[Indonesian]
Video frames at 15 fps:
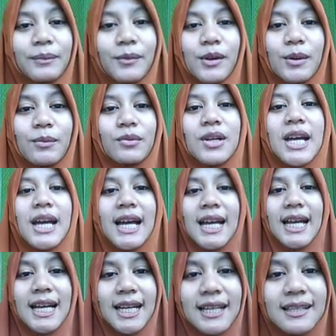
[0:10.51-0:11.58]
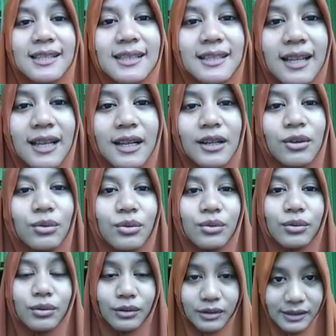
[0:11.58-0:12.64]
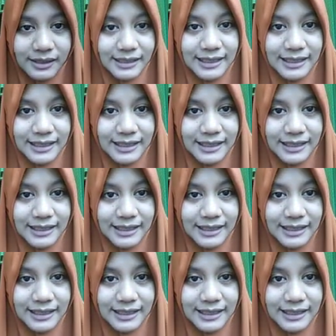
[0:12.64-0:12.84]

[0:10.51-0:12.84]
Mudah-mudahan selalu